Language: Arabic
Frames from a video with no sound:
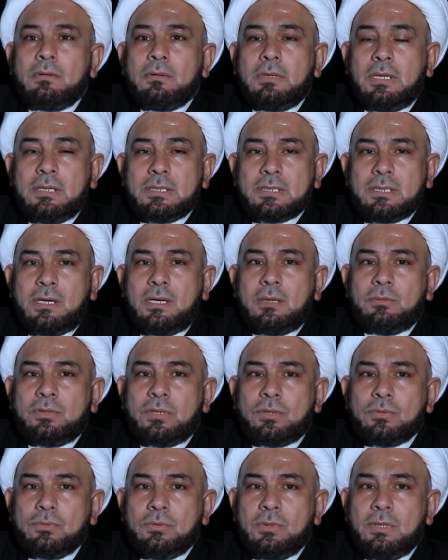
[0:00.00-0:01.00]
يعني صحابة
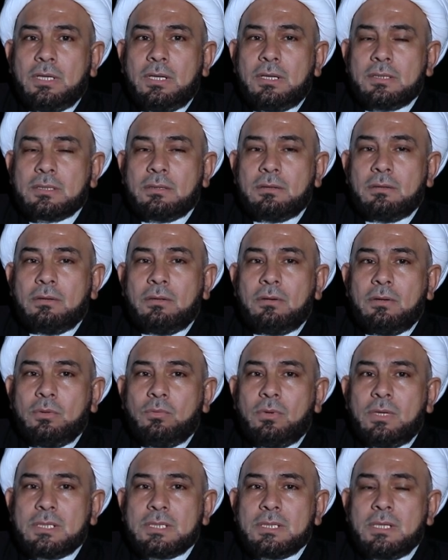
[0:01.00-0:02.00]
رسول الله صلى الله عليه
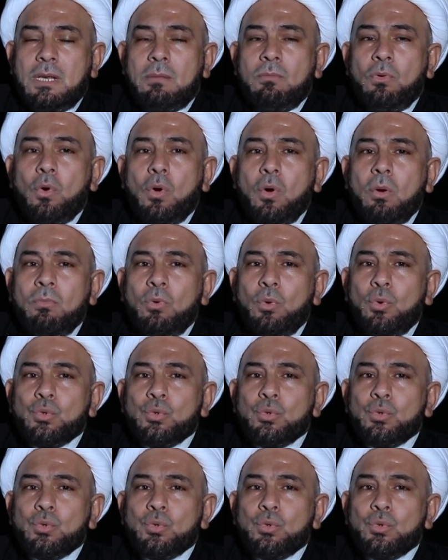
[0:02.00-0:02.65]
وآله وسلم هم